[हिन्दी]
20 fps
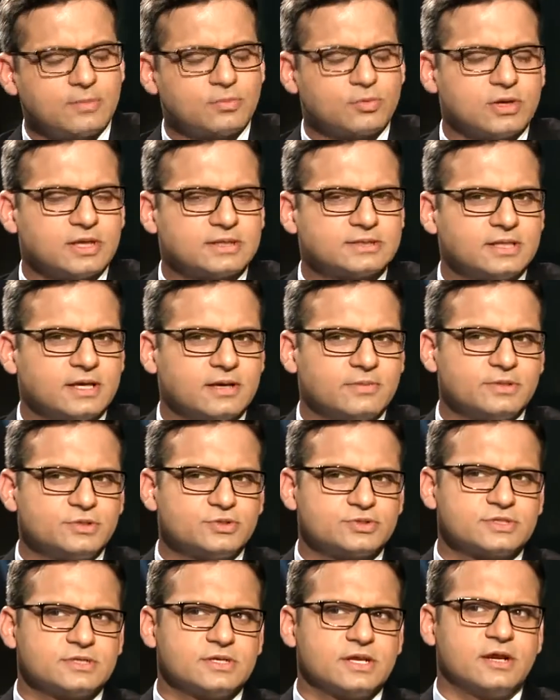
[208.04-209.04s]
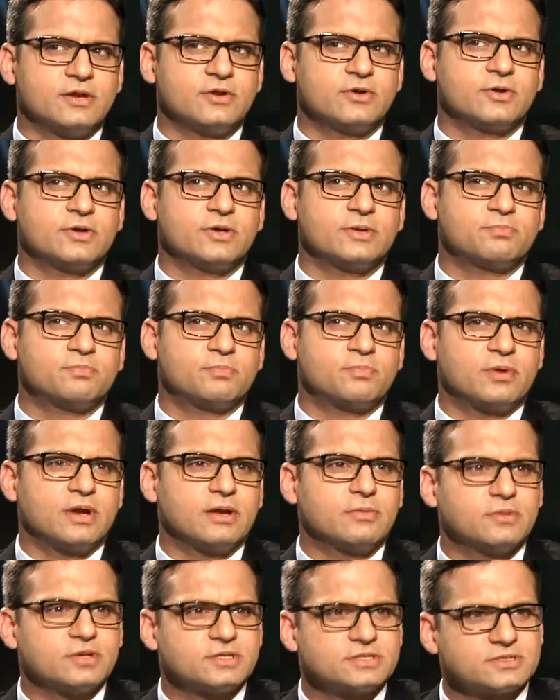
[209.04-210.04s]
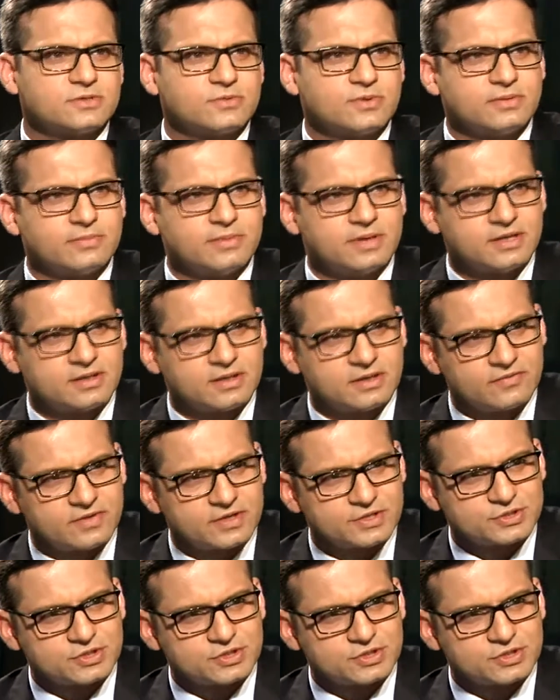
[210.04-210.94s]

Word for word: आपको लगता है अभी जो सिनेरियो है प्राइम मिनिस्टर विल मीट नवाज